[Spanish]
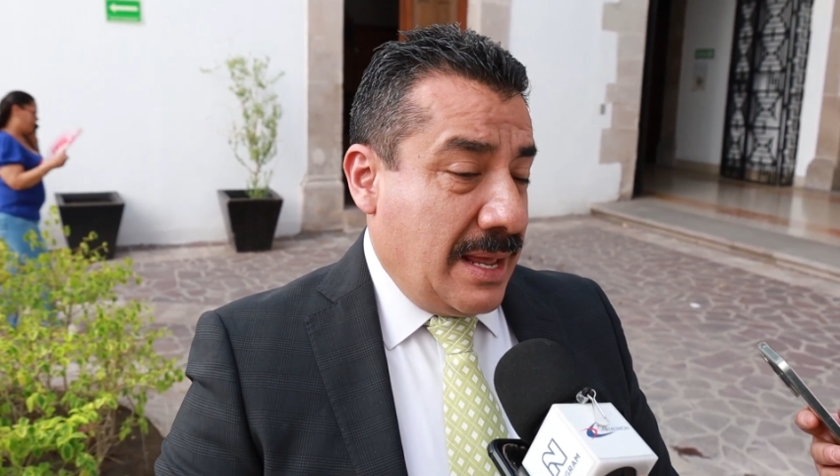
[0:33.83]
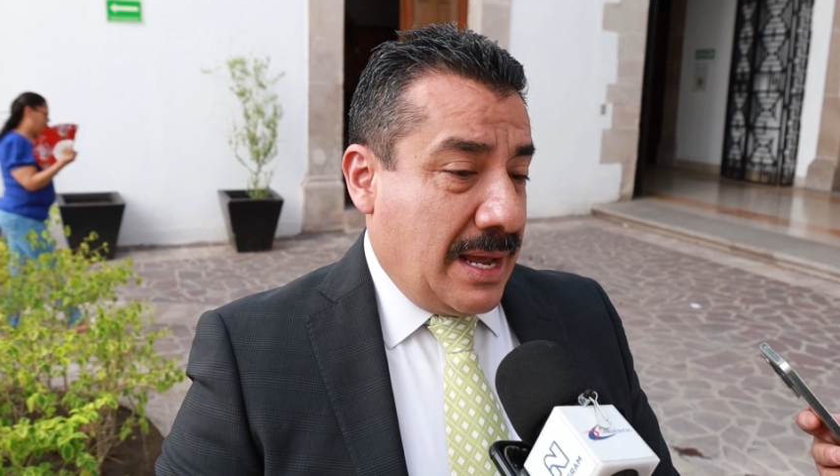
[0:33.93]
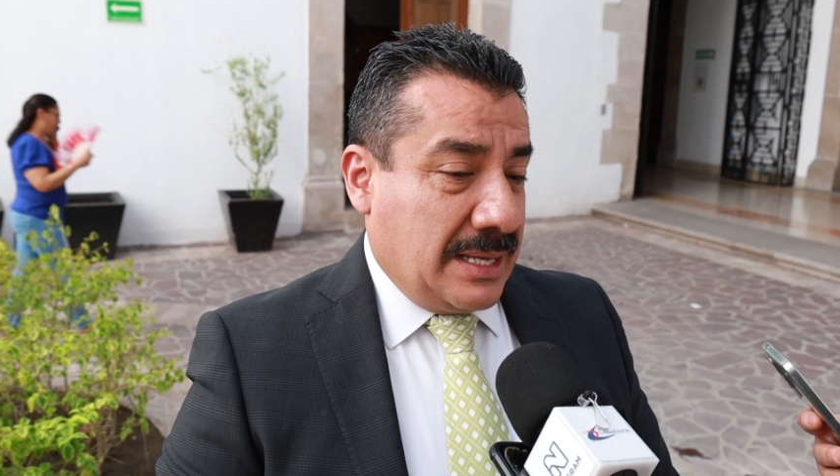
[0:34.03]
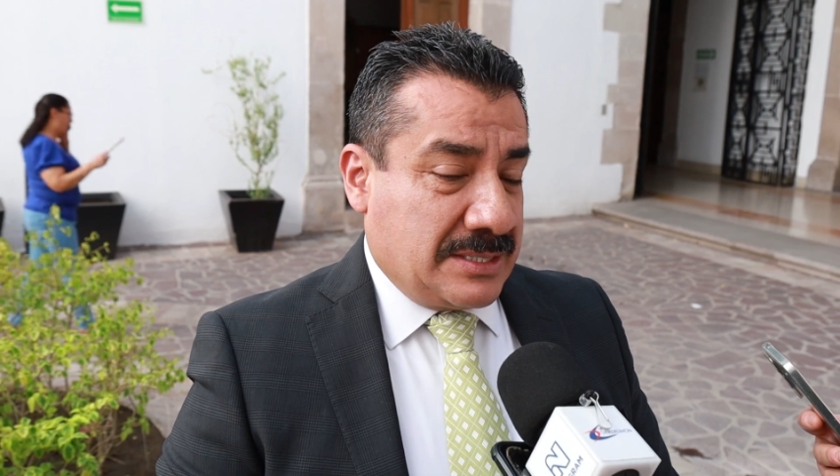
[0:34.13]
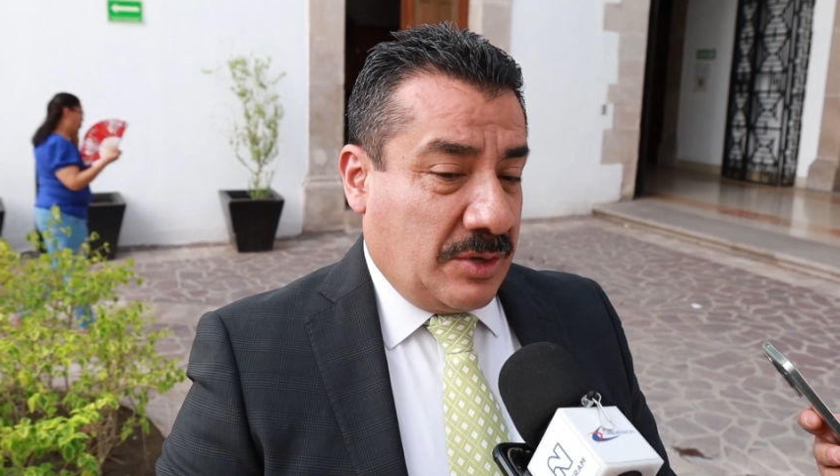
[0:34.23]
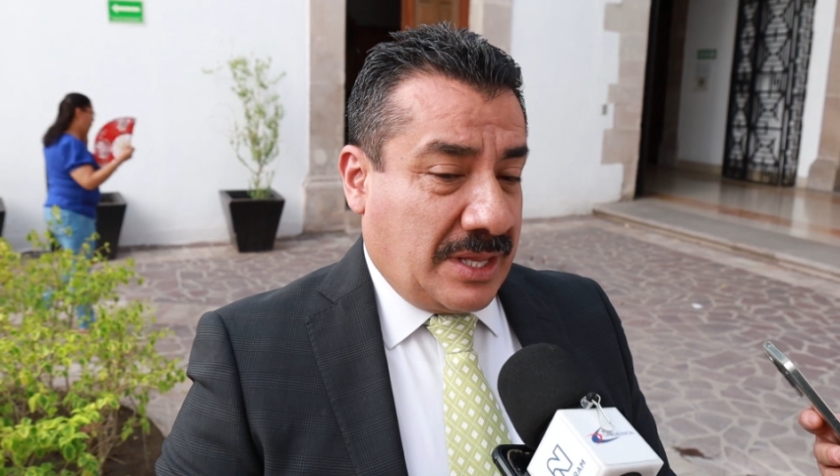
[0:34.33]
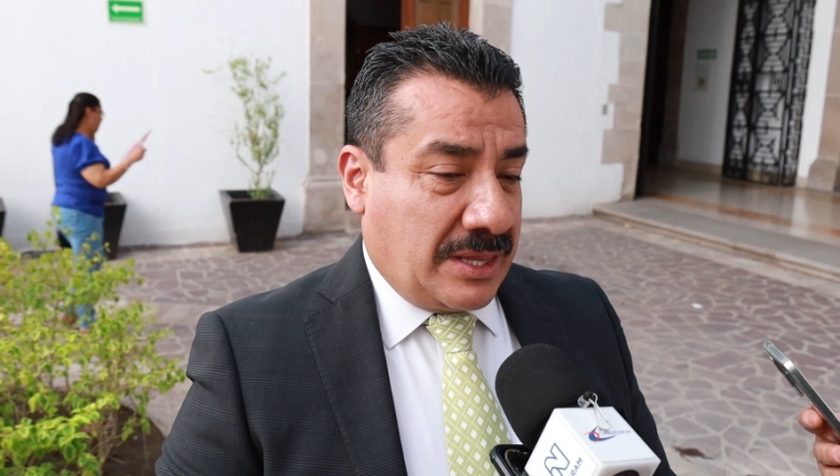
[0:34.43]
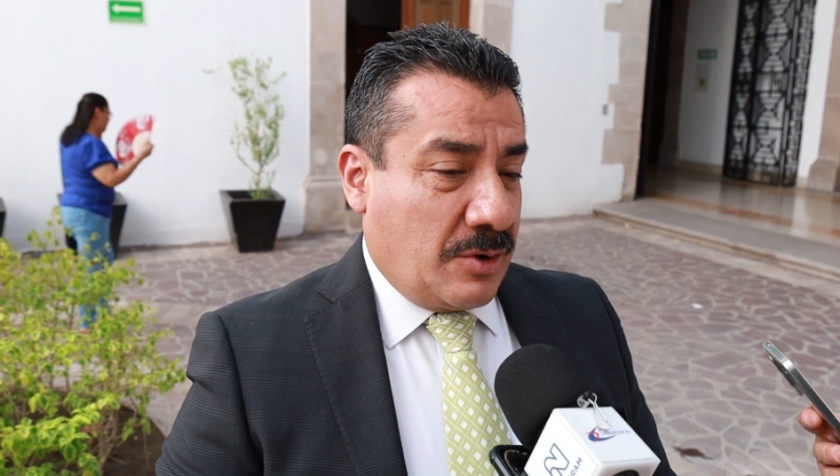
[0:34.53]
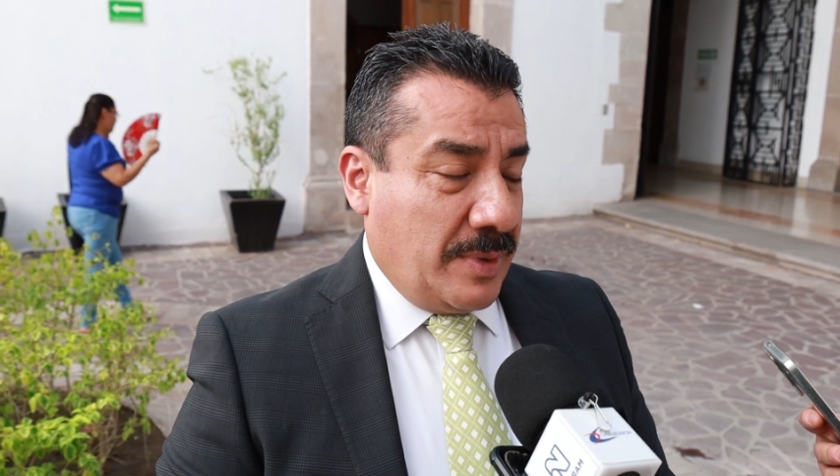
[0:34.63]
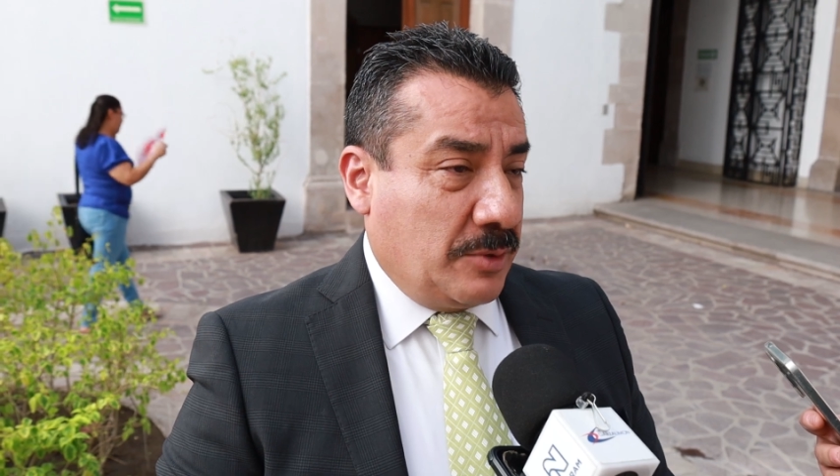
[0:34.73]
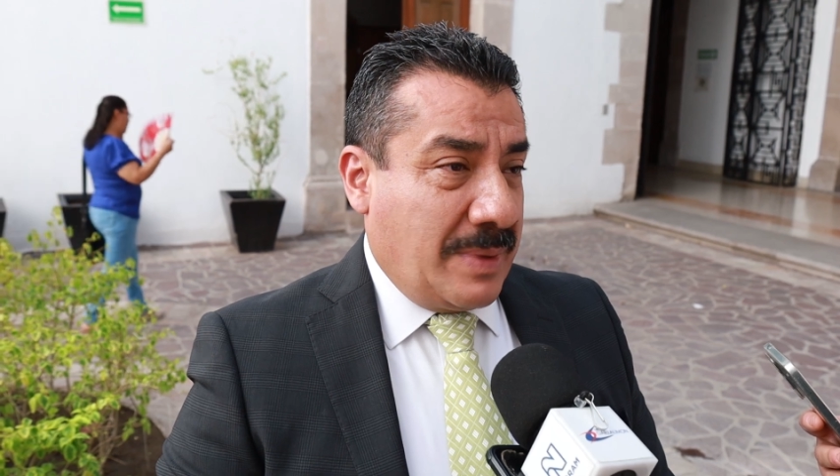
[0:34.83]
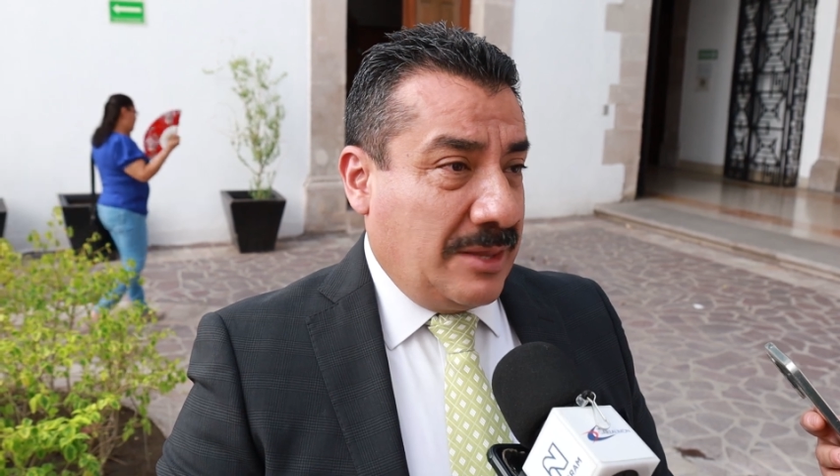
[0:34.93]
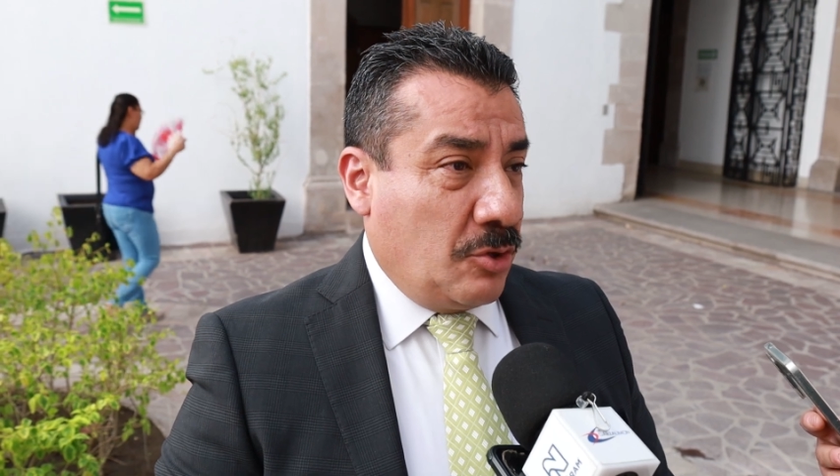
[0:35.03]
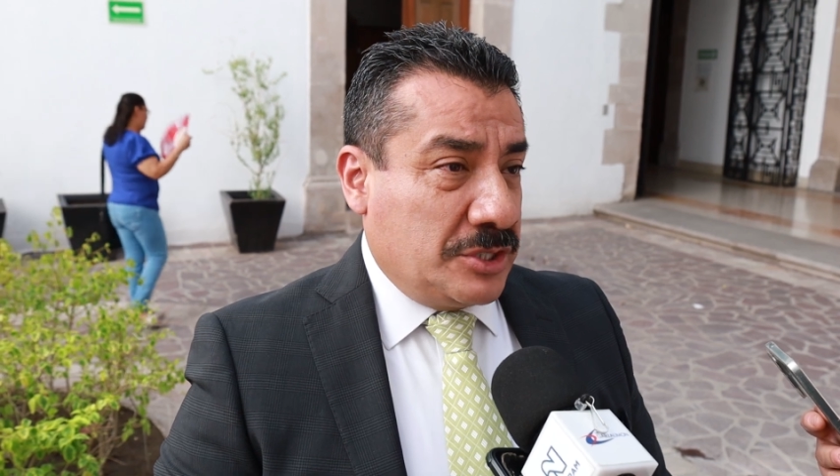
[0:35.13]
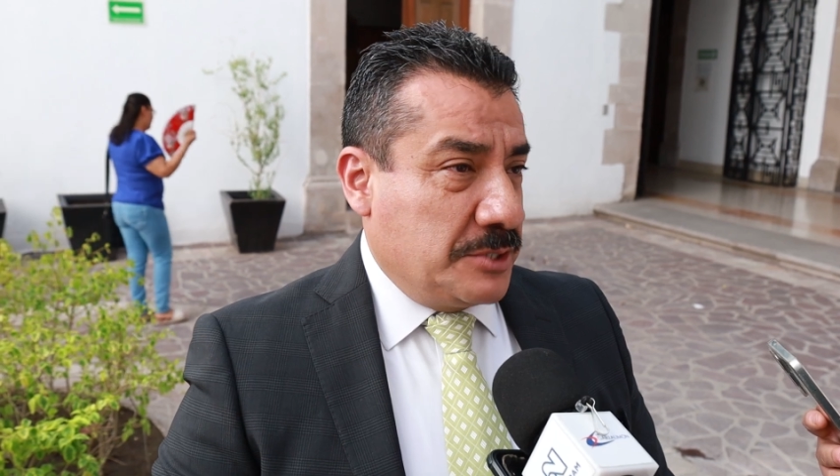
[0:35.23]
Hasta ahorita te comento,
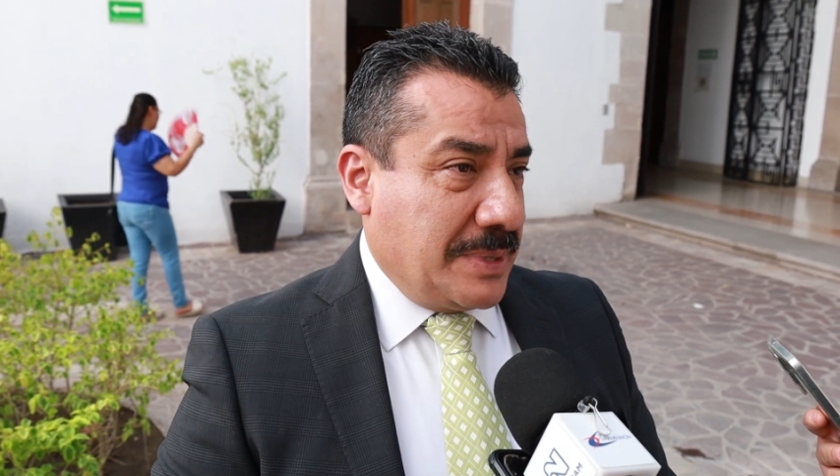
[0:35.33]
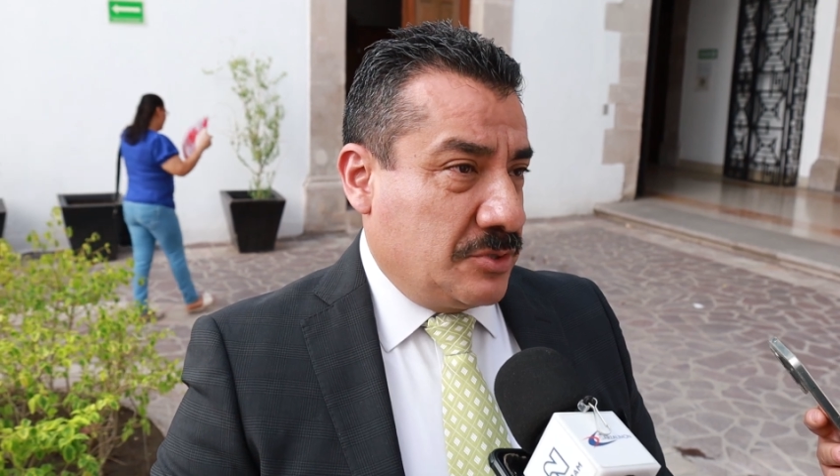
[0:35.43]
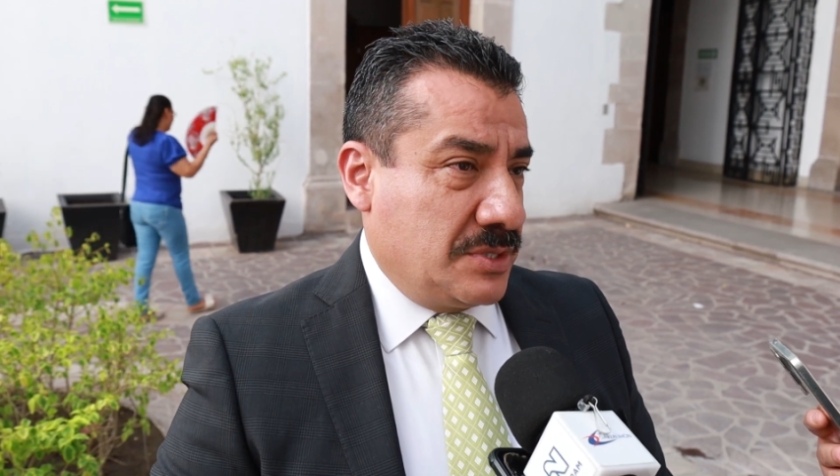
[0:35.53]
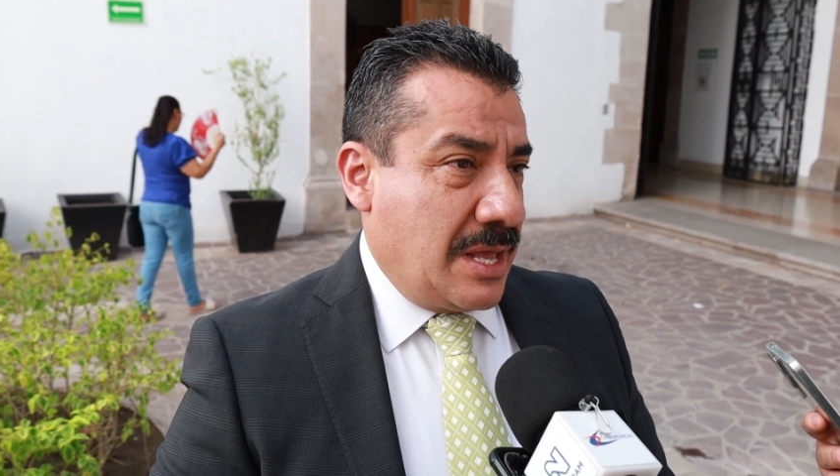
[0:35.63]
van dos espacios